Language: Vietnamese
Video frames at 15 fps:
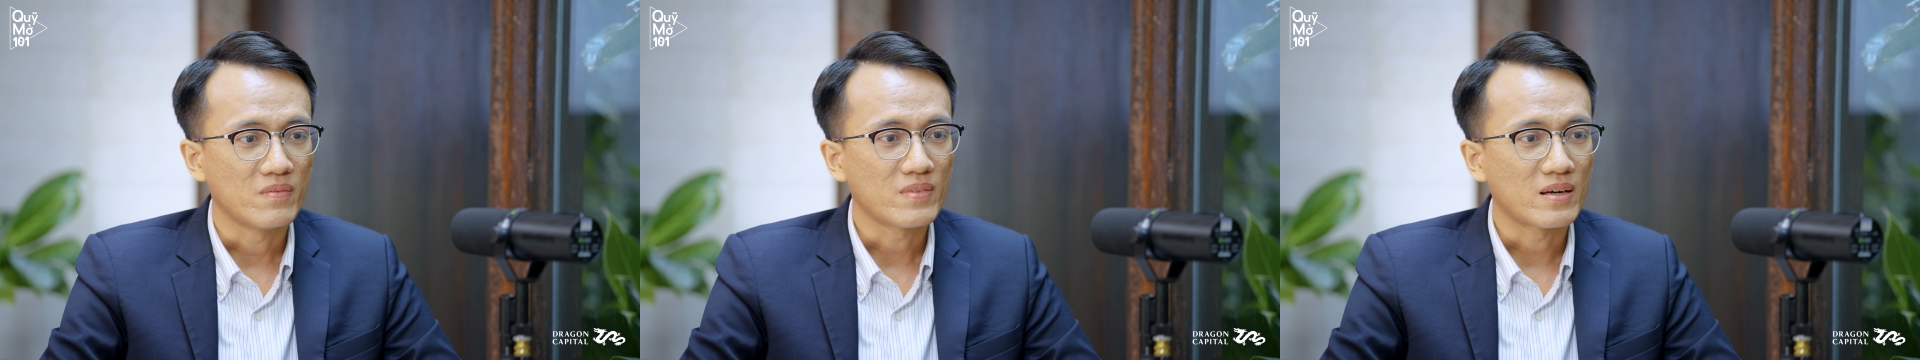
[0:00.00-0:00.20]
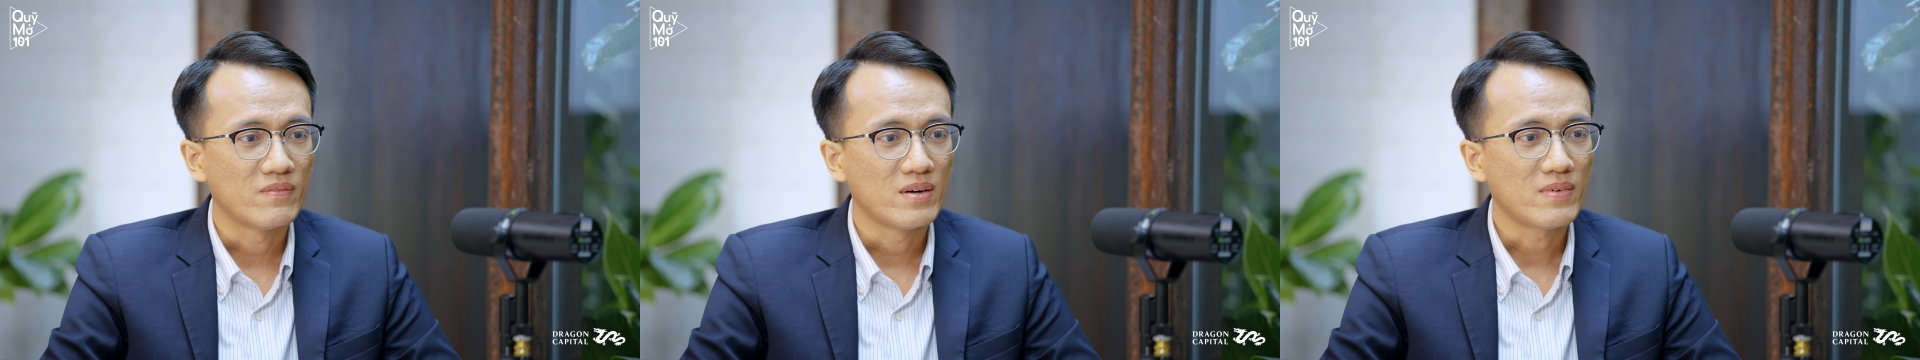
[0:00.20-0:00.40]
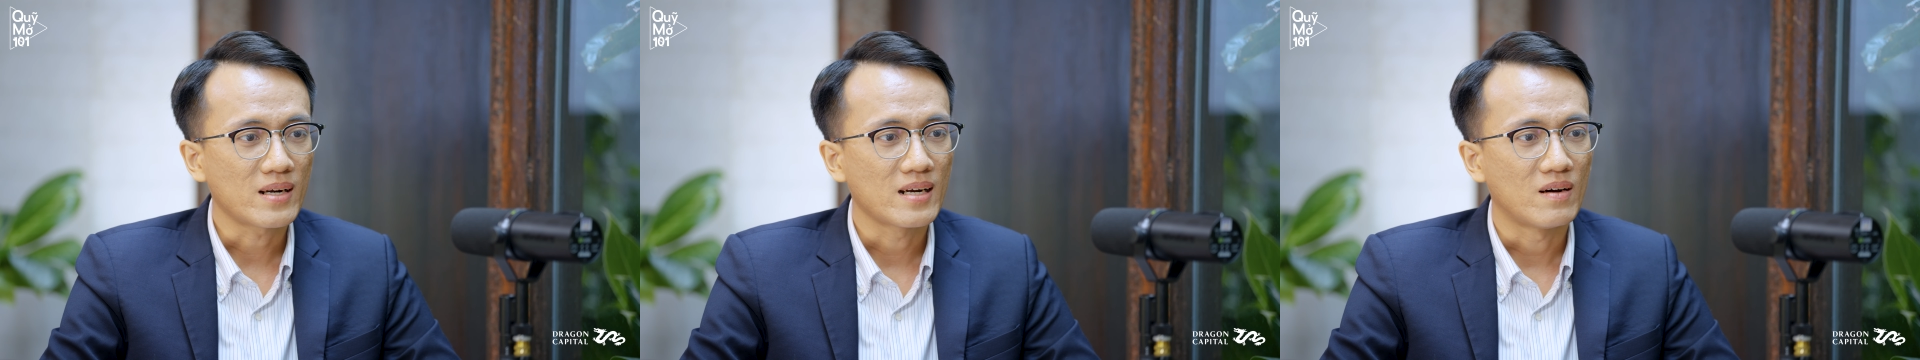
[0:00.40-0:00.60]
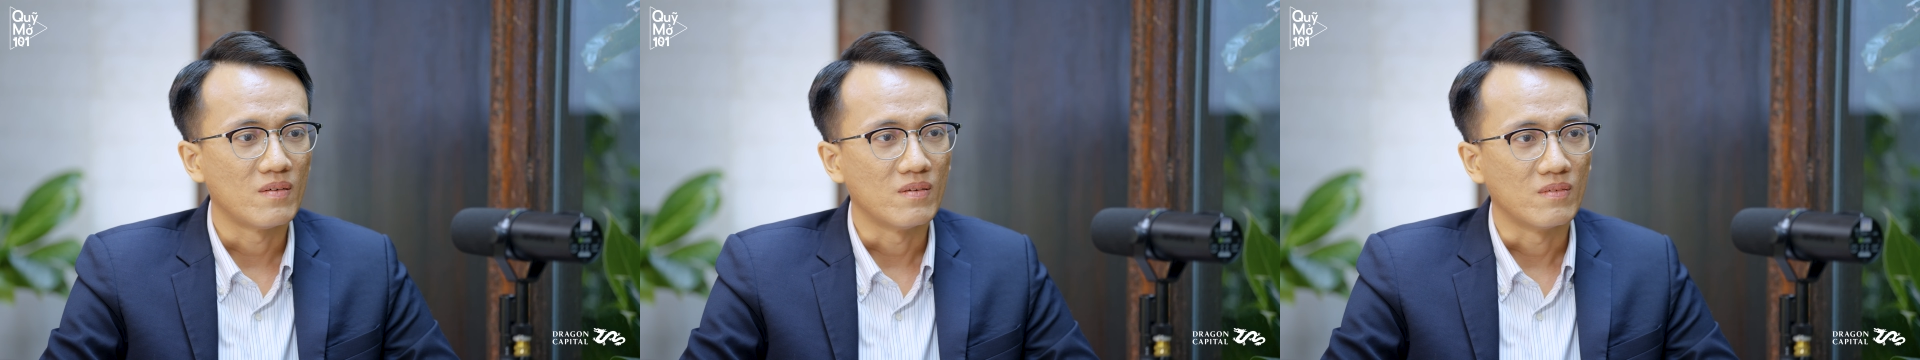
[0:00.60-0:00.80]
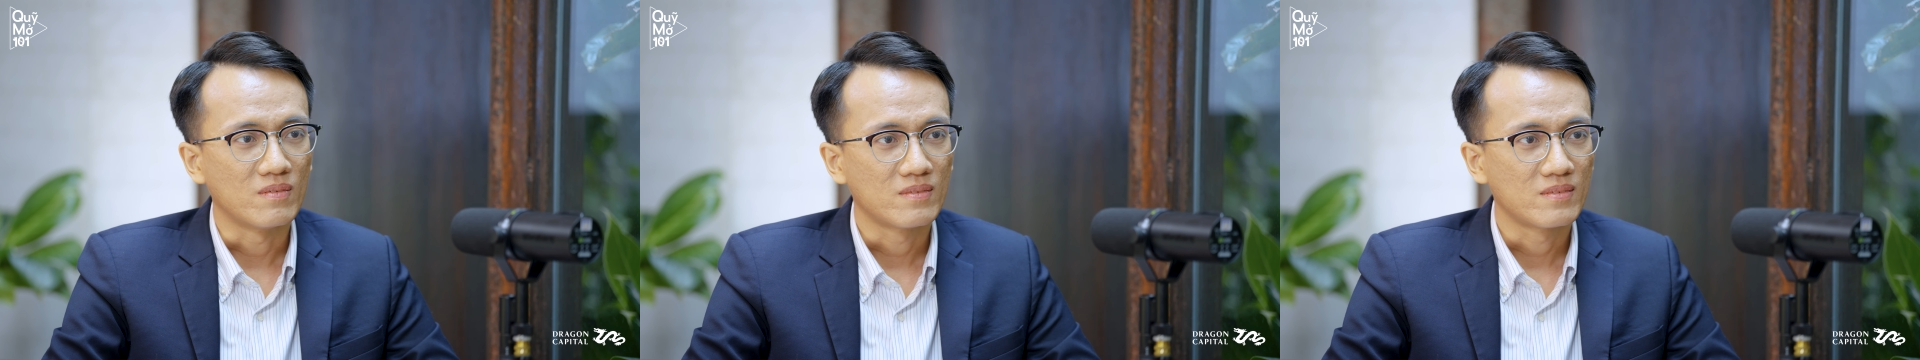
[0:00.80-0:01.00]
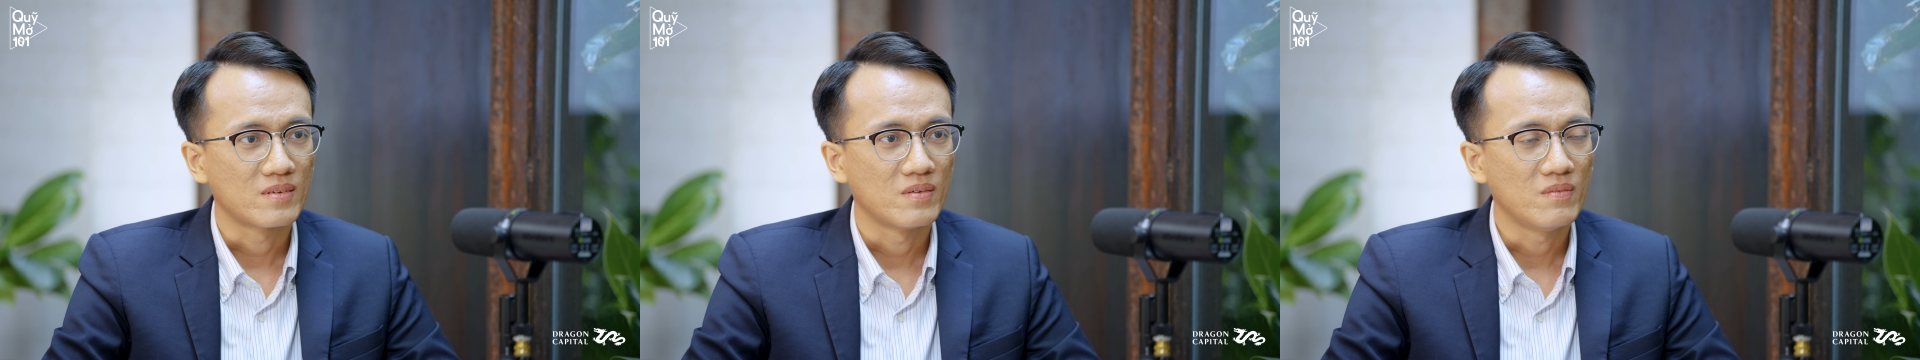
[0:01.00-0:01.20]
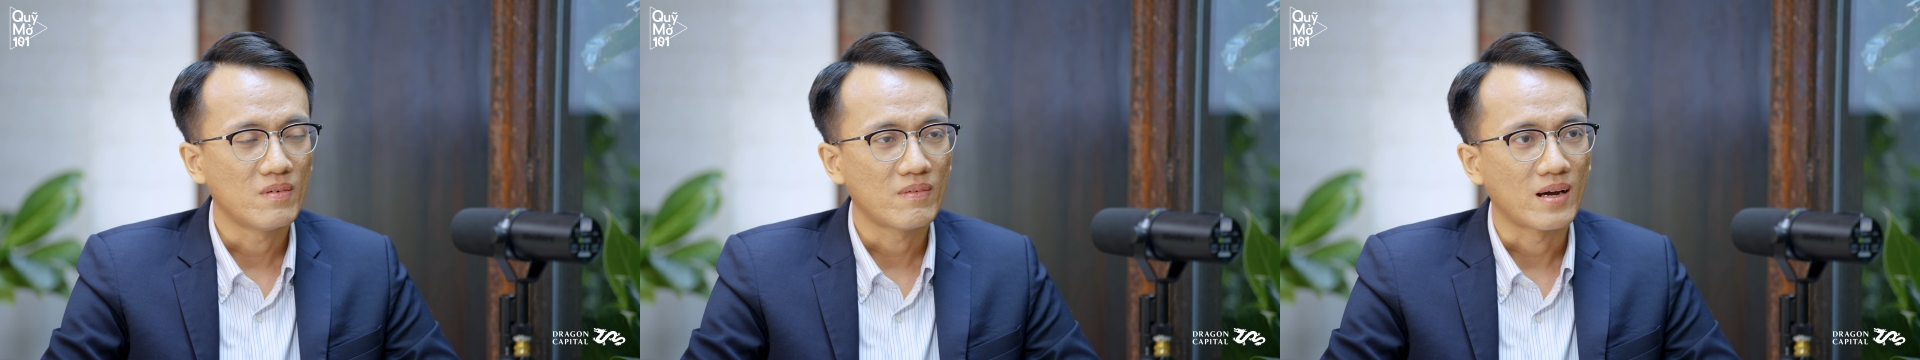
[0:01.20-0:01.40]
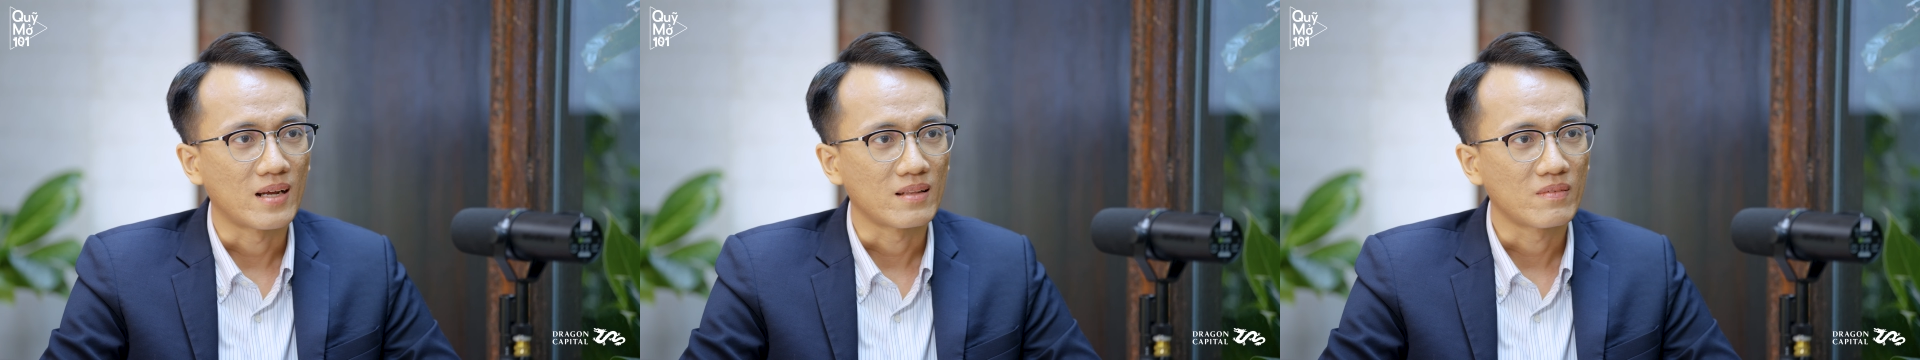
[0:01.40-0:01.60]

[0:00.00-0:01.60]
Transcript: chúng ta mới bắt đầu đúng không ạ à?